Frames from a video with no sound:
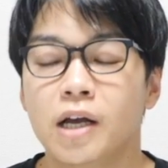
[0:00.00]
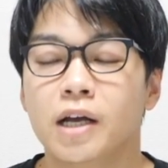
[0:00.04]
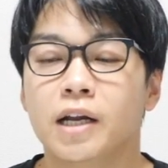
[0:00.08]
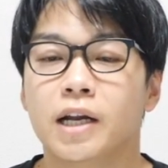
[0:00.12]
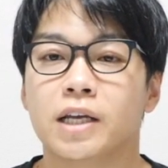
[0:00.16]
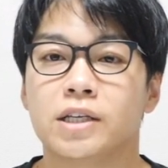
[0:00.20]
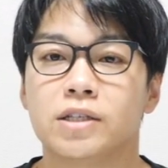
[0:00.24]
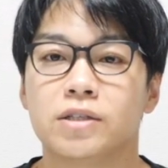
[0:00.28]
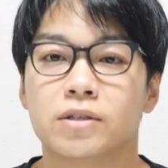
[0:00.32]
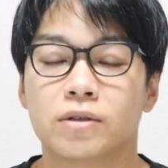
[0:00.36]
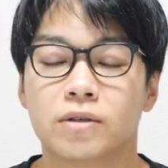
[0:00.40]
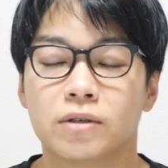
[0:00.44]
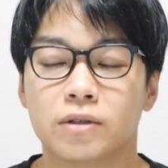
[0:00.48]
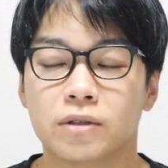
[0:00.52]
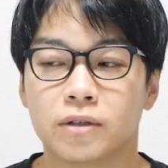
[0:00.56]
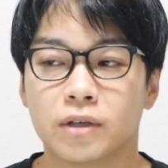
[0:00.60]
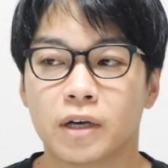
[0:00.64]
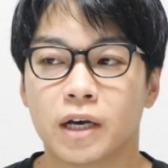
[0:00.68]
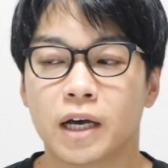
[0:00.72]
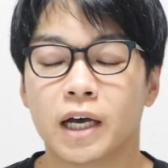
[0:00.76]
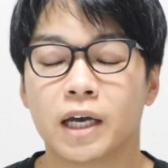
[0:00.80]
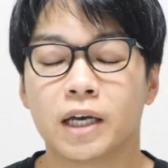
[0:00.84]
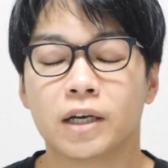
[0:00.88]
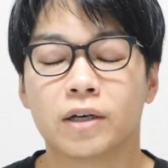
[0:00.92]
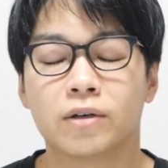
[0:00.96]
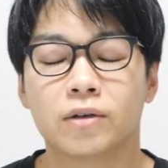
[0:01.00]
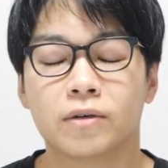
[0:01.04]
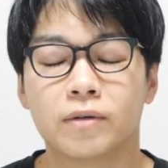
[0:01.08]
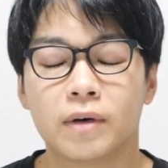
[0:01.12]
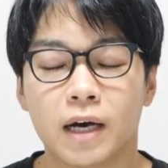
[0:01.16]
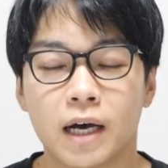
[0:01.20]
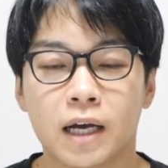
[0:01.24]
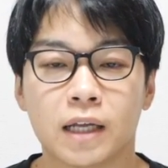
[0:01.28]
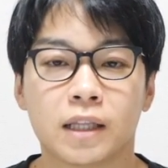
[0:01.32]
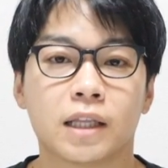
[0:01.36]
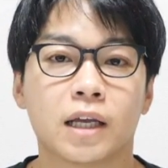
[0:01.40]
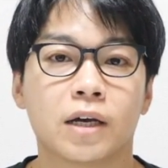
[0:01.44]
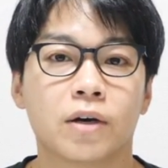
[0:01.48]
レチノールの配合
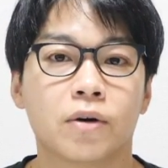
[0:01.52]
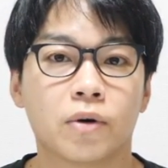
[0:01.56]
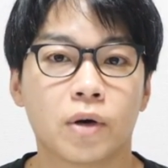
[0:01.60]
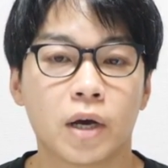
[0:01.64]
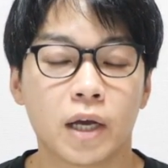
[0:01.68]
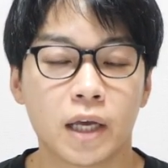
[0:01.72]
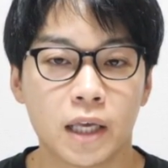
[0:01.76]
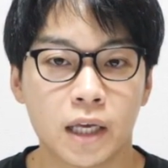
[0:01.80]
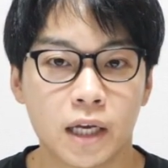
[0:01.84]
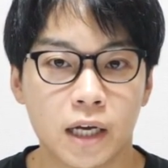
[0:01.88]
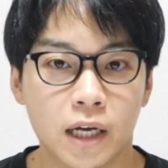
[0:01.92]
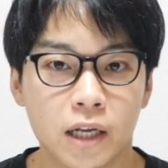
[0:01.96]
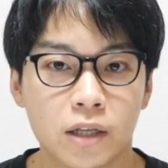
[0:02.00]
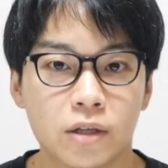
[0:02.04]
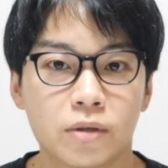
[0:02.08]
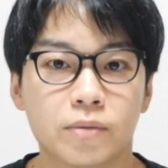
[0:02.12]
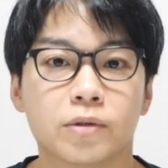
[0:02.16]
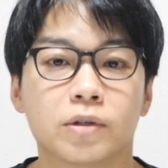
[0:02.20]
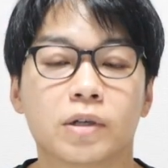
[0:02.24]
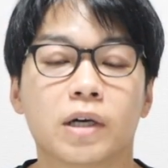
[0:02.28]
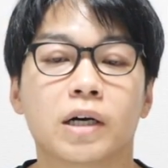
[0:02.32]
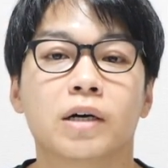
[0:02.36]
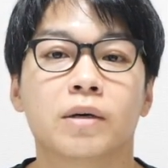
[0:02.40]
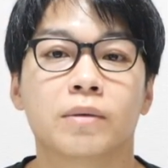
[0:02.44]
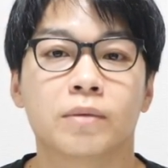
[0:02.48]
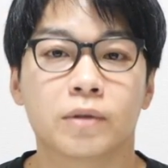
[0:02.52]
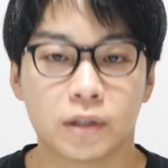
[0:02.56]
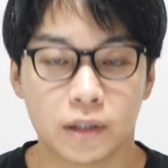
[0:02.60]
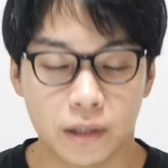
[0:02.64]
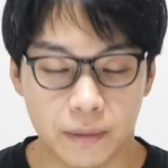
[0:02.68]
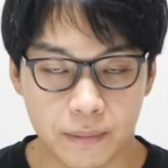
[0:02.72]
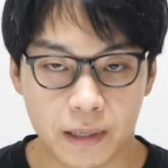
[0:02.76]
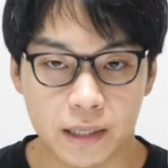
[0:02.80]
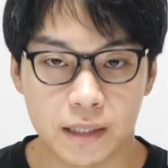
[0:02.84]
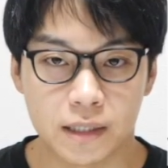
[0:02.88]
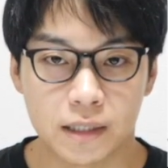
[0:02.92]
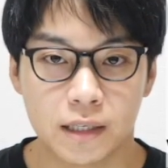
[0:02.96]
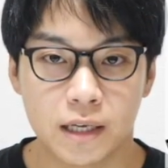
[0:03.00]
はあった方がいいかなと僕は思って
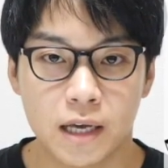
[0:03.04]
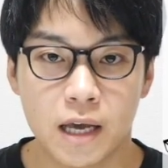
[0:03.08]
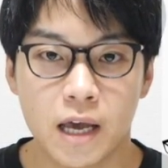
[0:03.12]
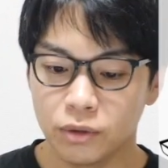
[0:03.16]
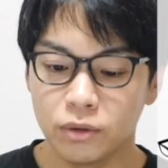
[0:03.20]
ます